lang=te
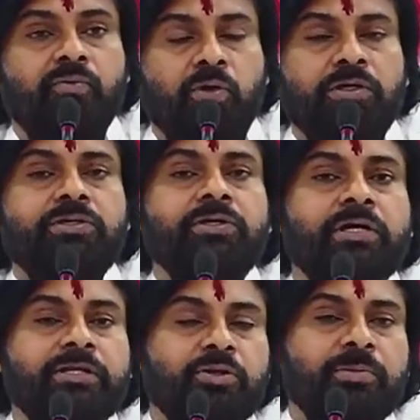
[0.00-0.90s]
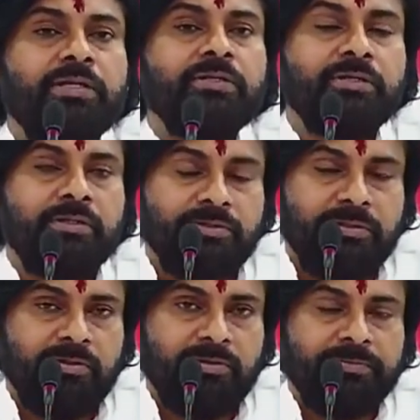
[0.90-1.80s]
ఓట్ టర్న్ అయిందో మనందరికీ
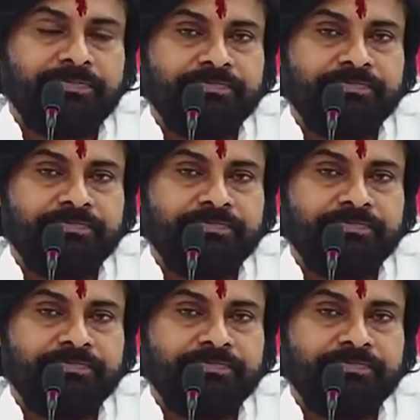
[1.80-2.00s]
తెలుస్తూ ఉంటుంది